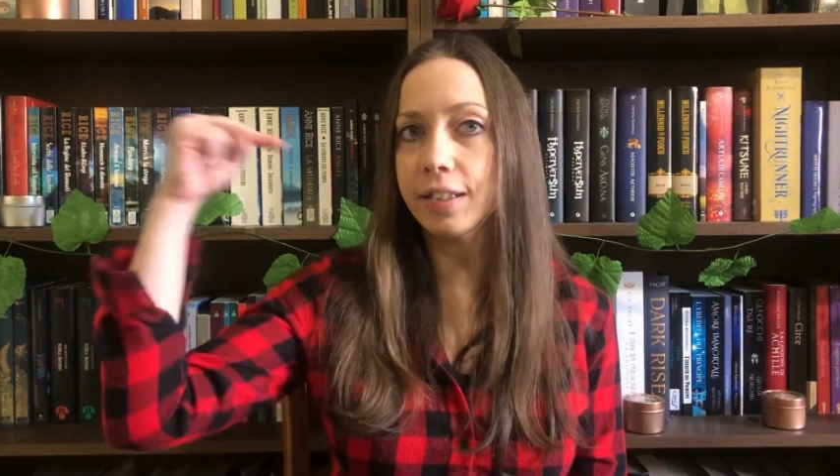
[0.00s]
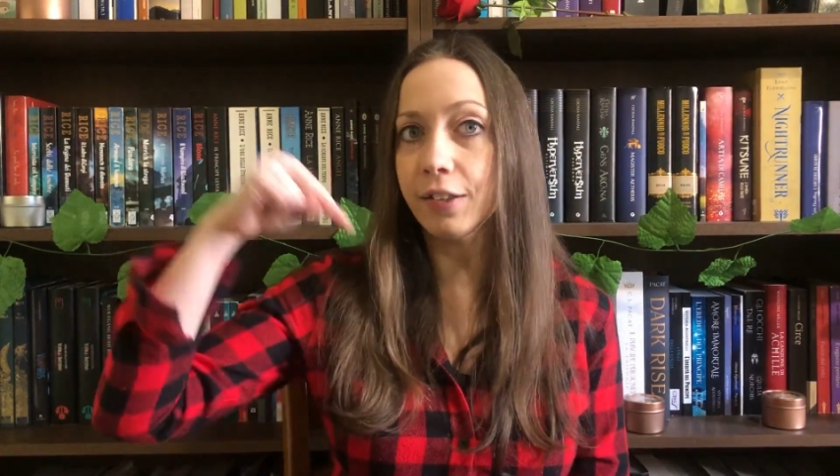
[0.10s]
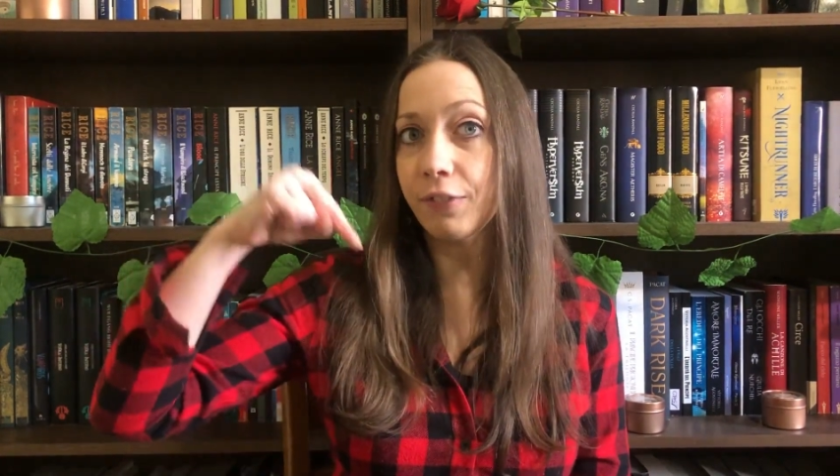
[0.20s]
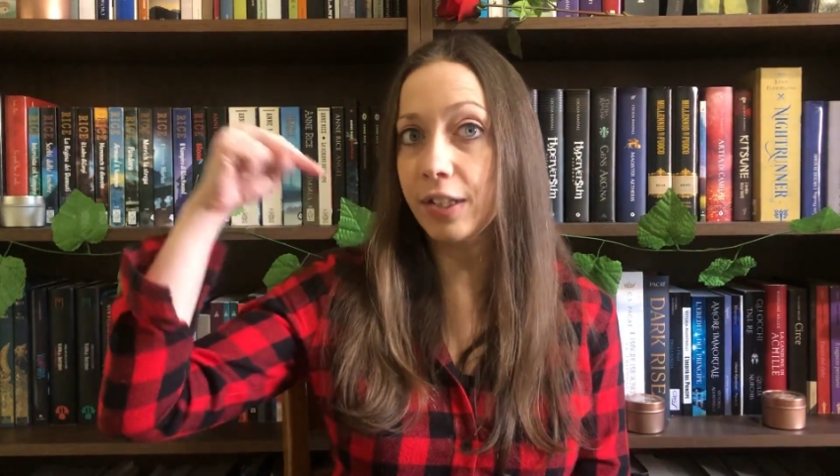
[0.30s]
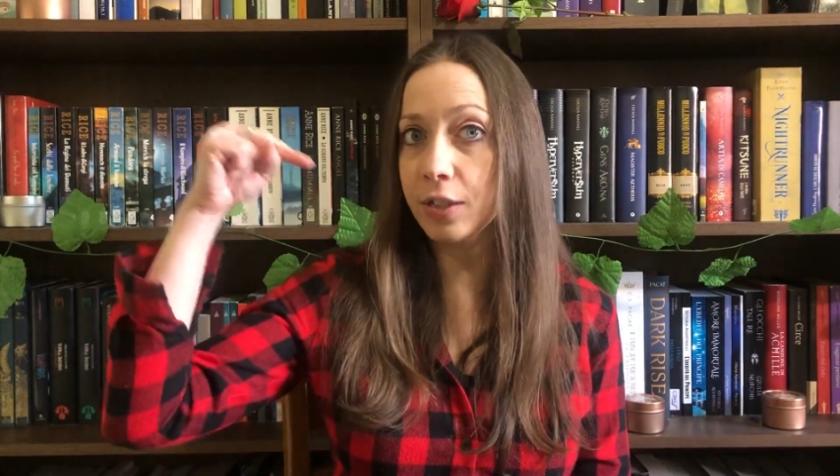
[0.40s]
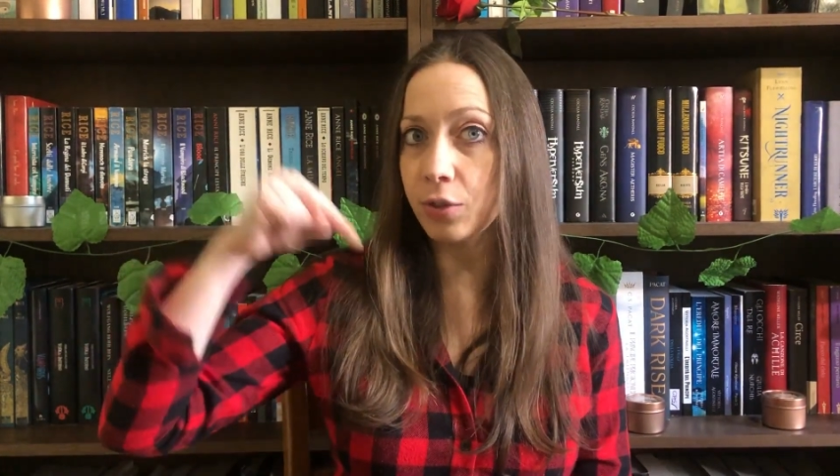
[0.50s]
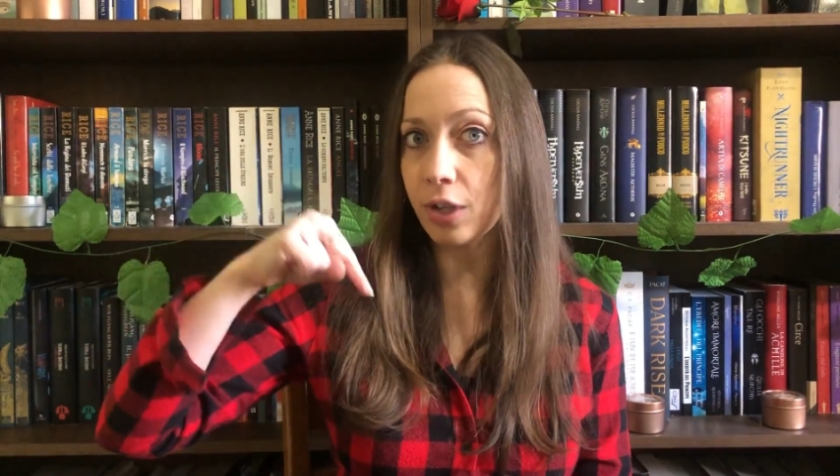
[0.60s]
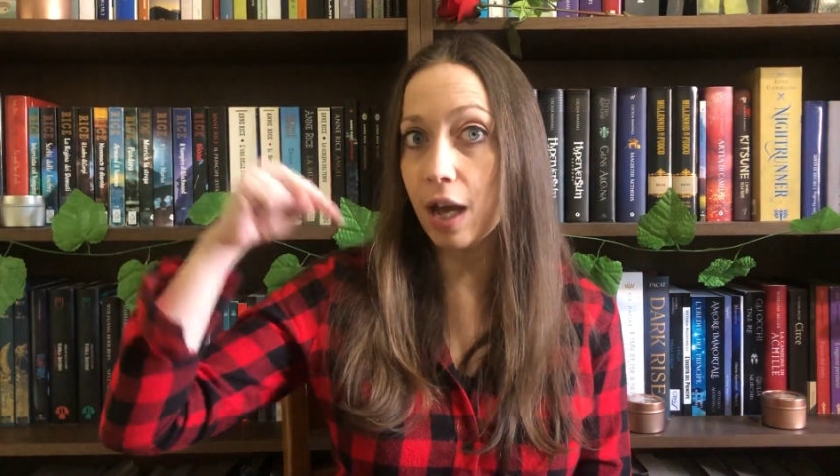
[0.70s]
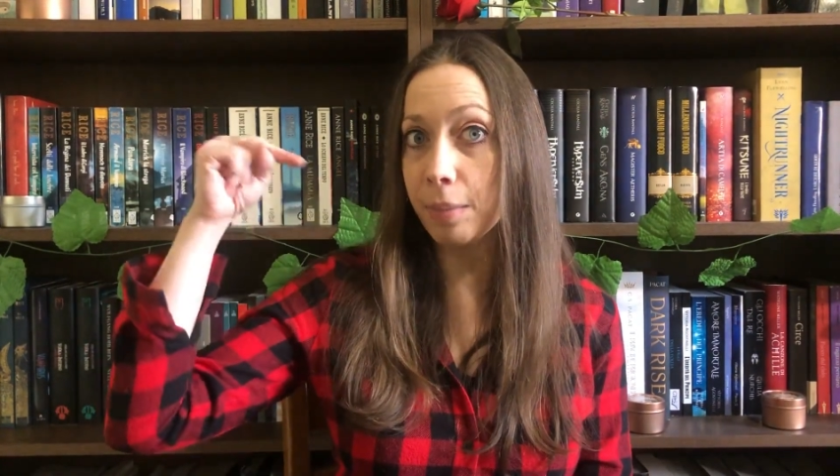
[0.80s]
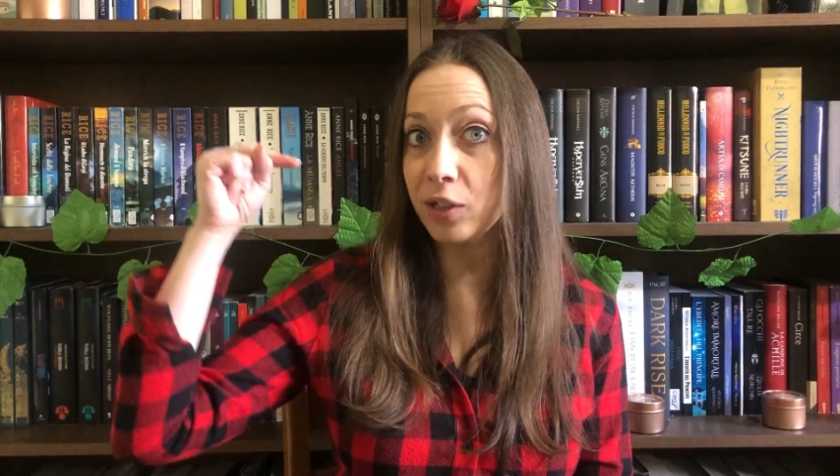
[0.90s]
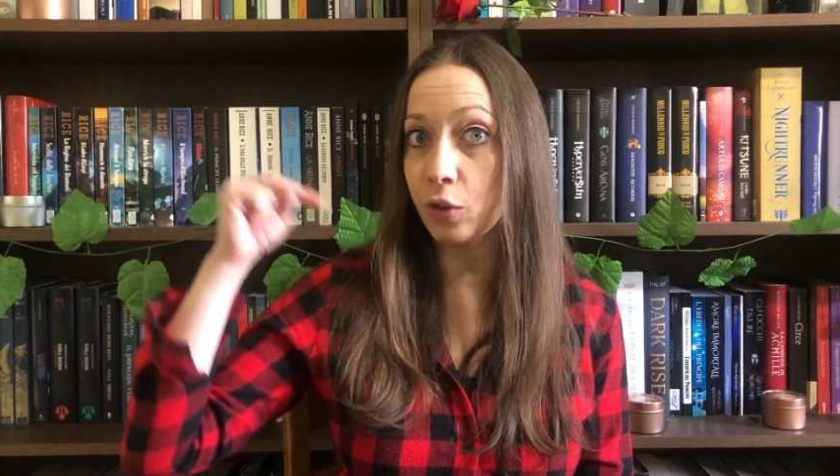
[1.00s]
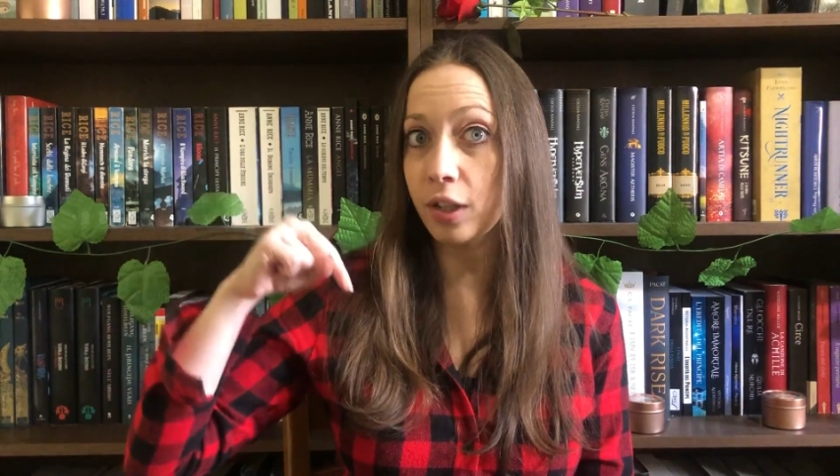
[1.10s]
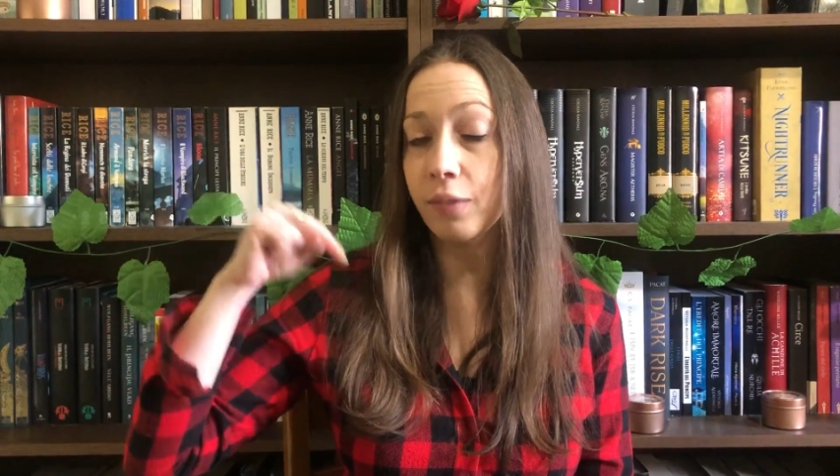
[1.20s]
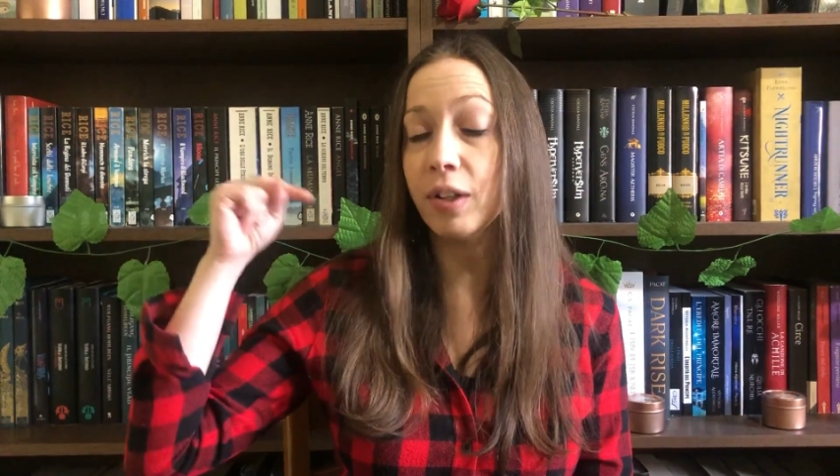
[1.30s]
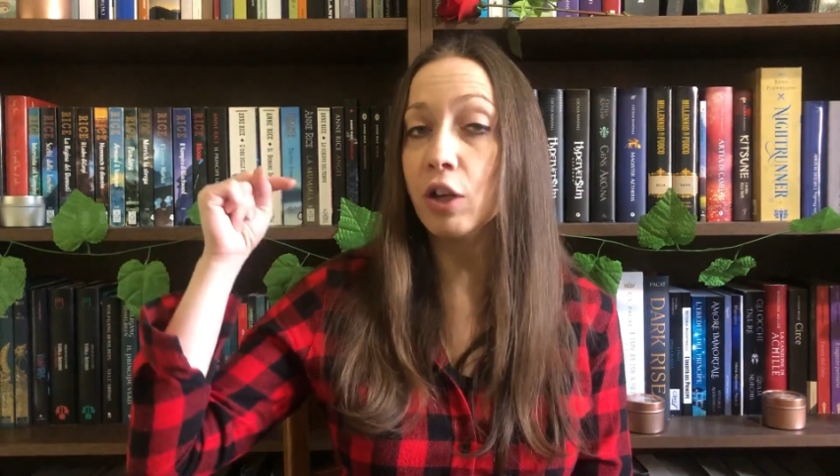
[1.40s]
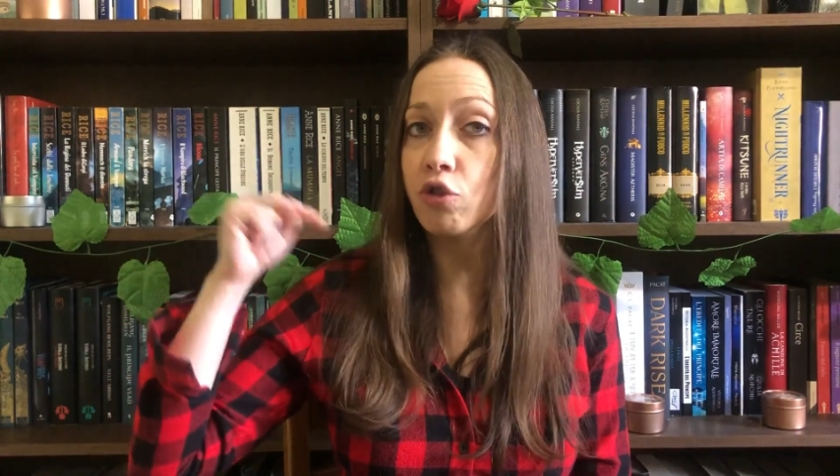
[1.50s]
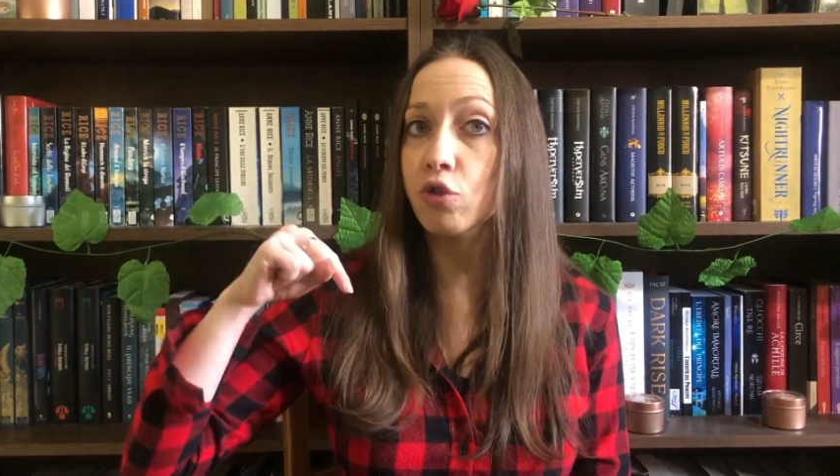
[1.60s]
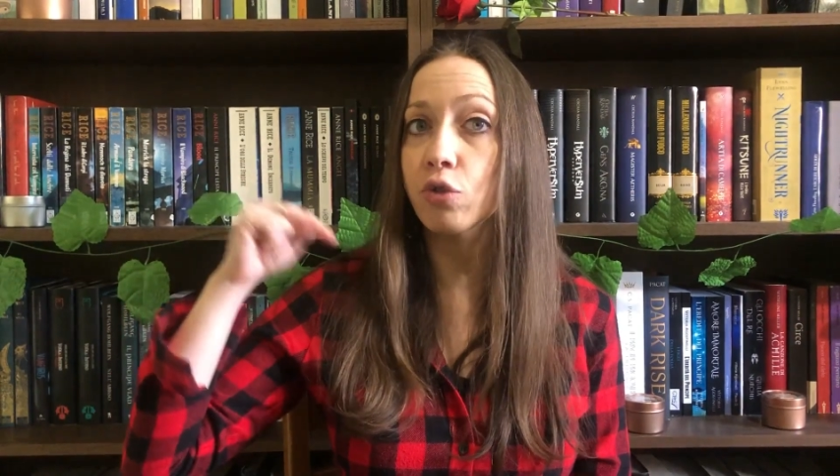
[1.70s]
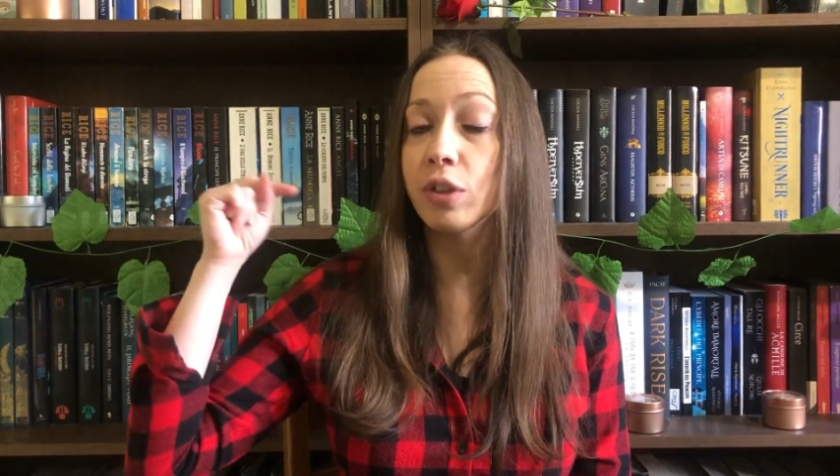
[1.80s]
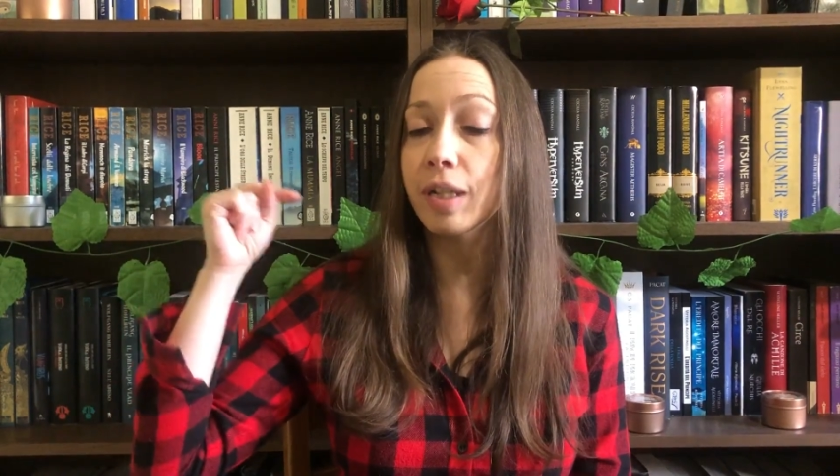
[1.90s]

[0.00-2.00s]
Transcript: di affiliazione Amazon che vi lascio